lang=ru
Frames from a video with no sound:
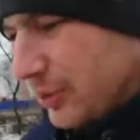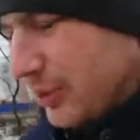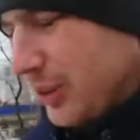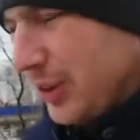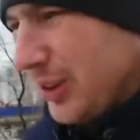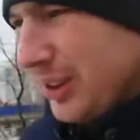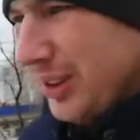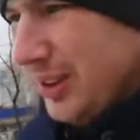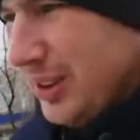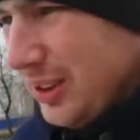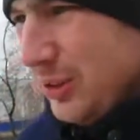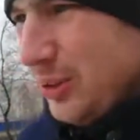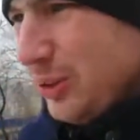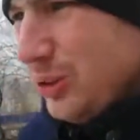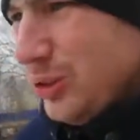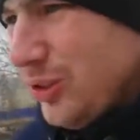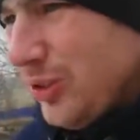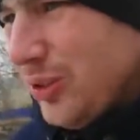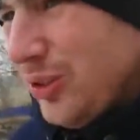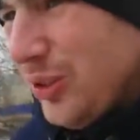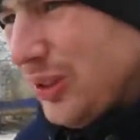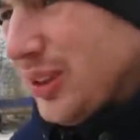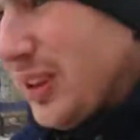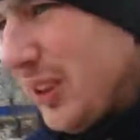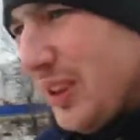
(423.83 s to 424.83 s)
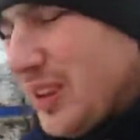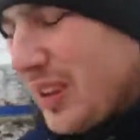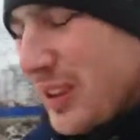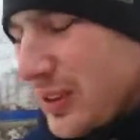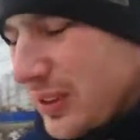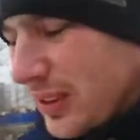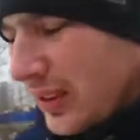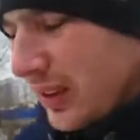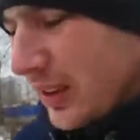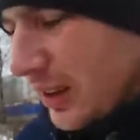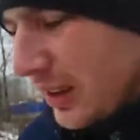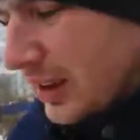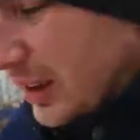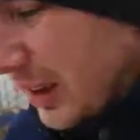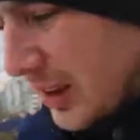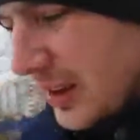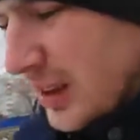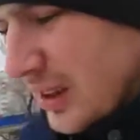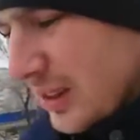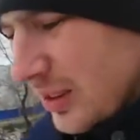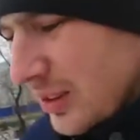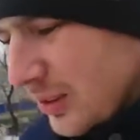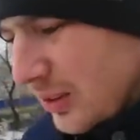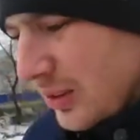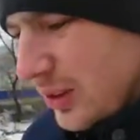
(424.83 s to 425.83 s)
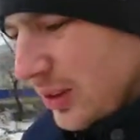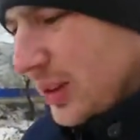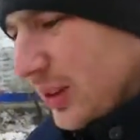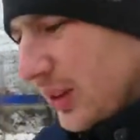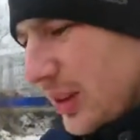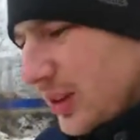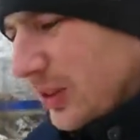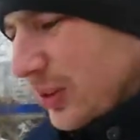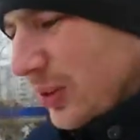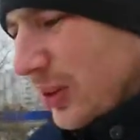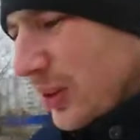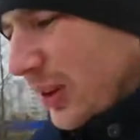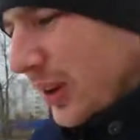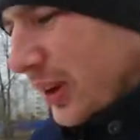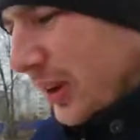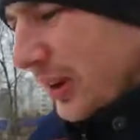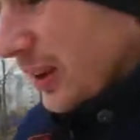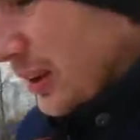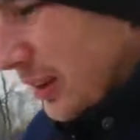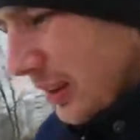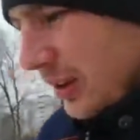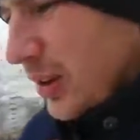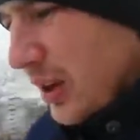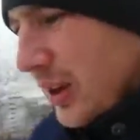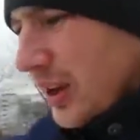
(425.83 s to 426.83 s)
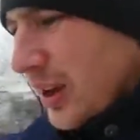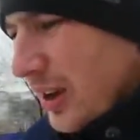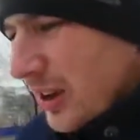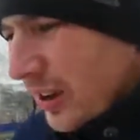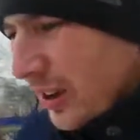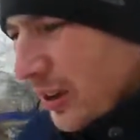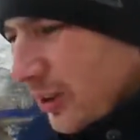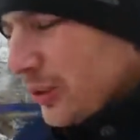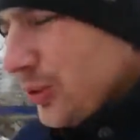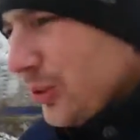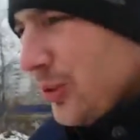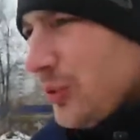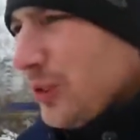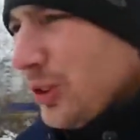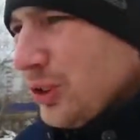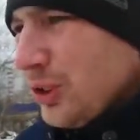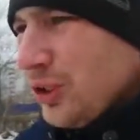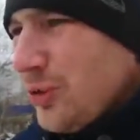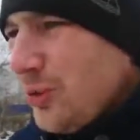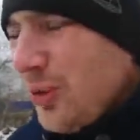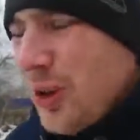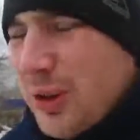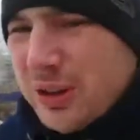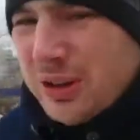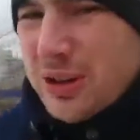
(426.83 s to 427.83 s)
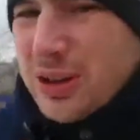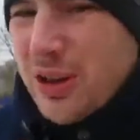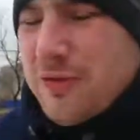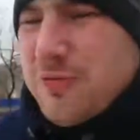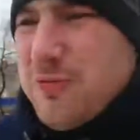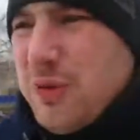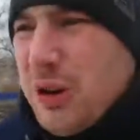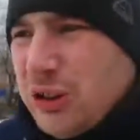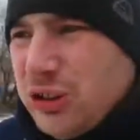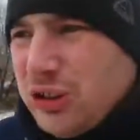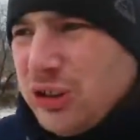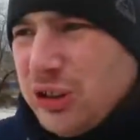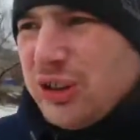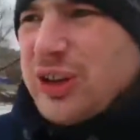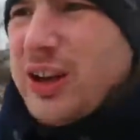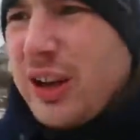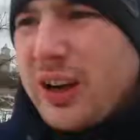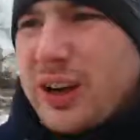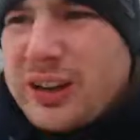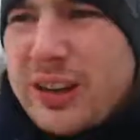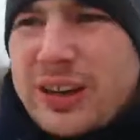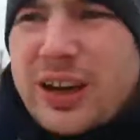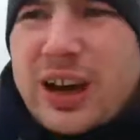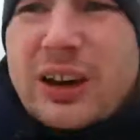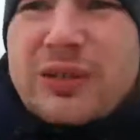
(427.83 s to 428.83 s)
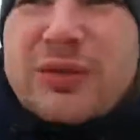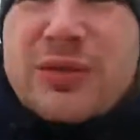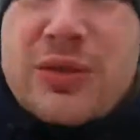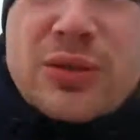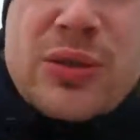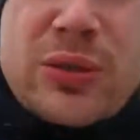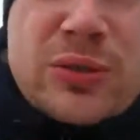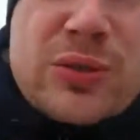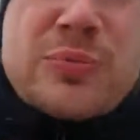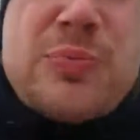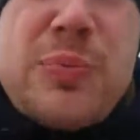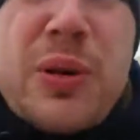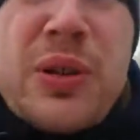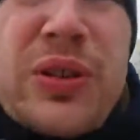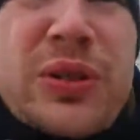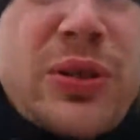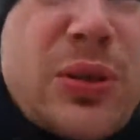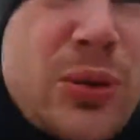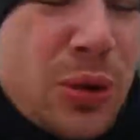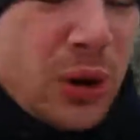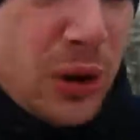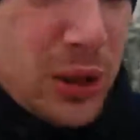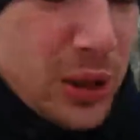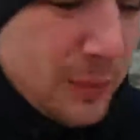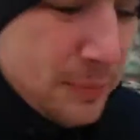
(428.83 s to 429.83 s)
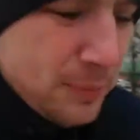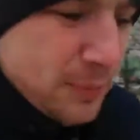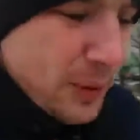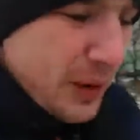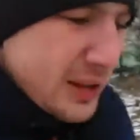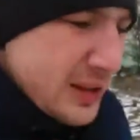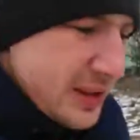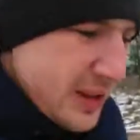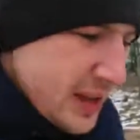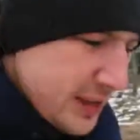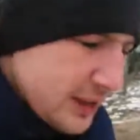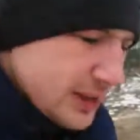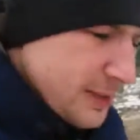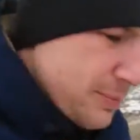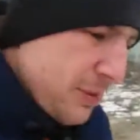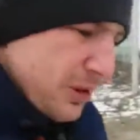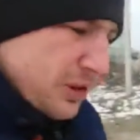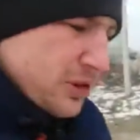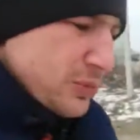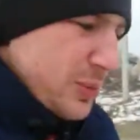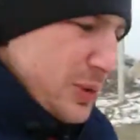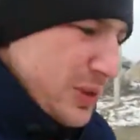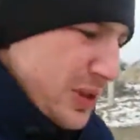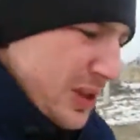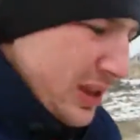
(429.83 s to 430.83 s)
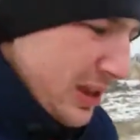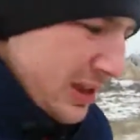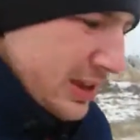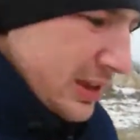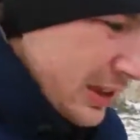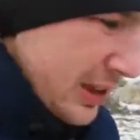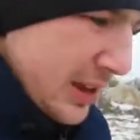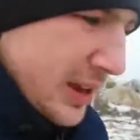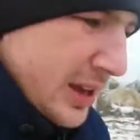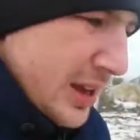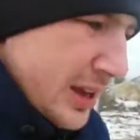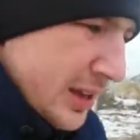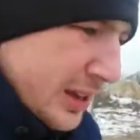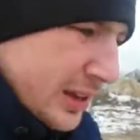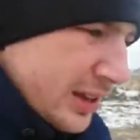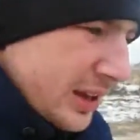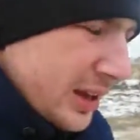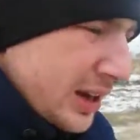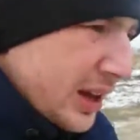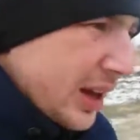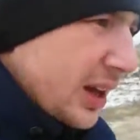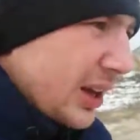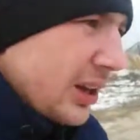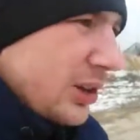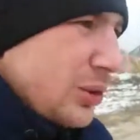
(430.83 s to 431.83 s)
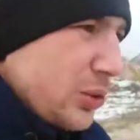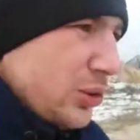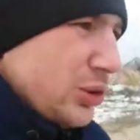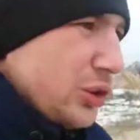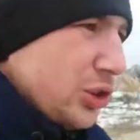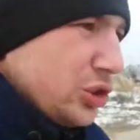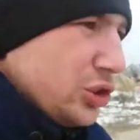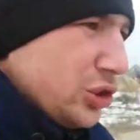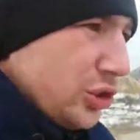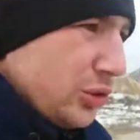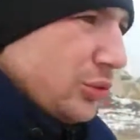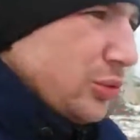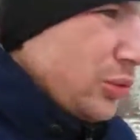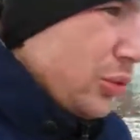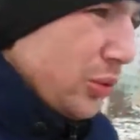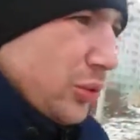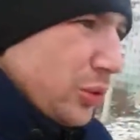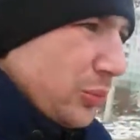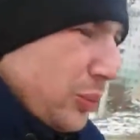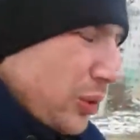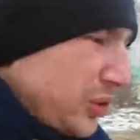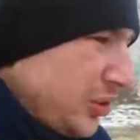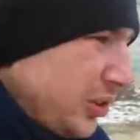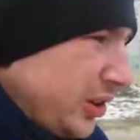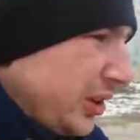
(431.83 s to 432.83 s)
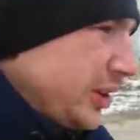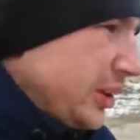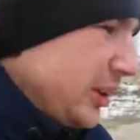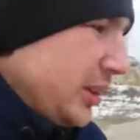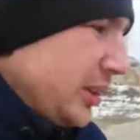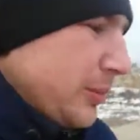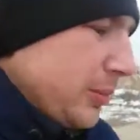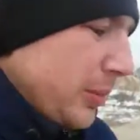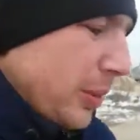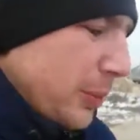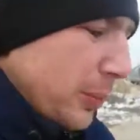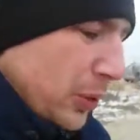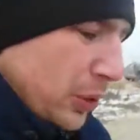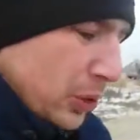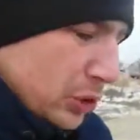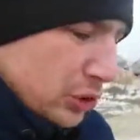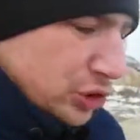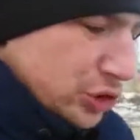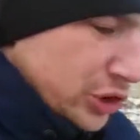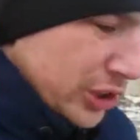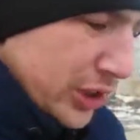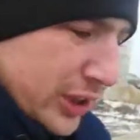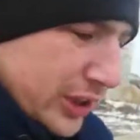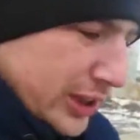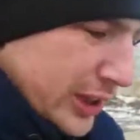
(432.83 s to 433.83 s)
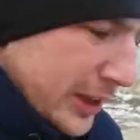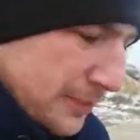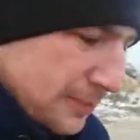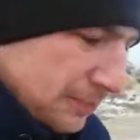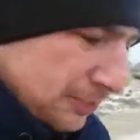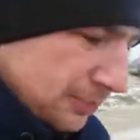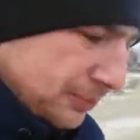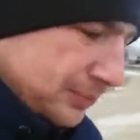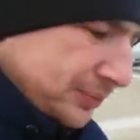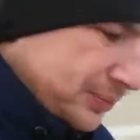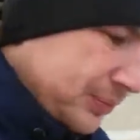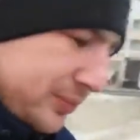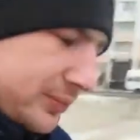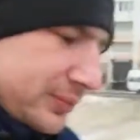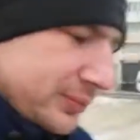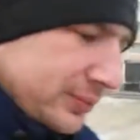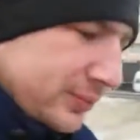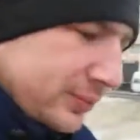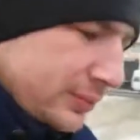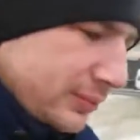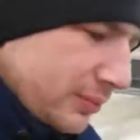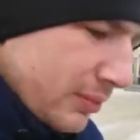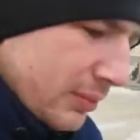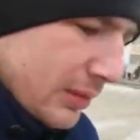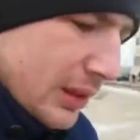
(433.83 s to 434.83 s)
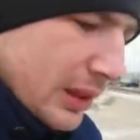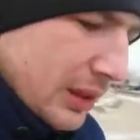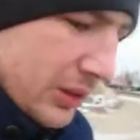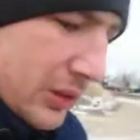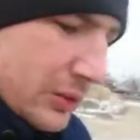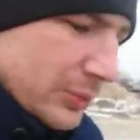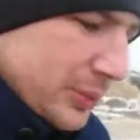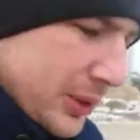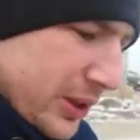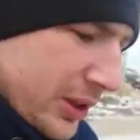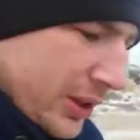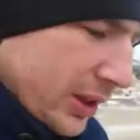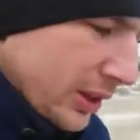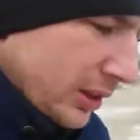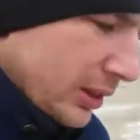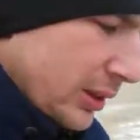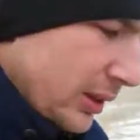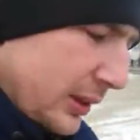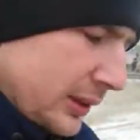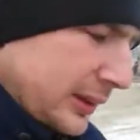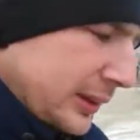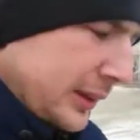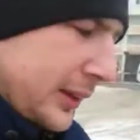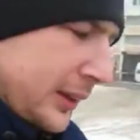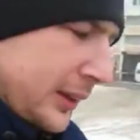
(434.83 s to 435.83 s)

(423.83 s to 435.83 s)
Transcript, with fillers: В Украине тоже все это есть. Все это настолько как-то... Вот вы живете там в больших городах, вы вот по селам проедете, посмотрите, как люди живут. Вот последний там опрос Шариа смотрел.